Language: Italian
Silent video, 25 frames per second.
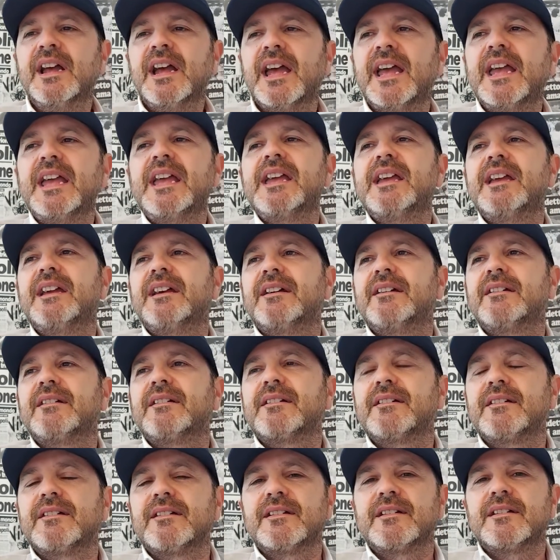e,
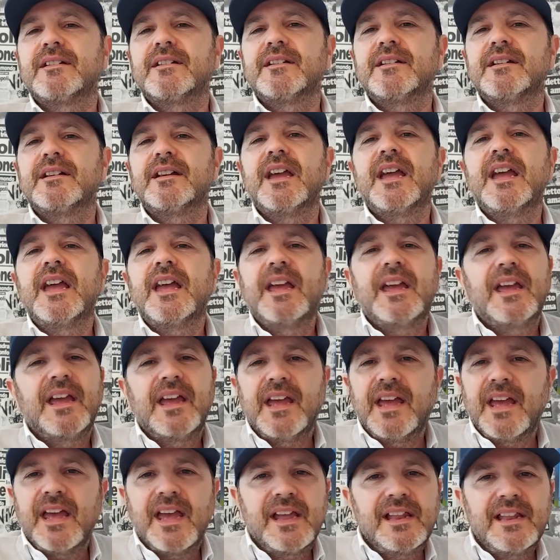eh,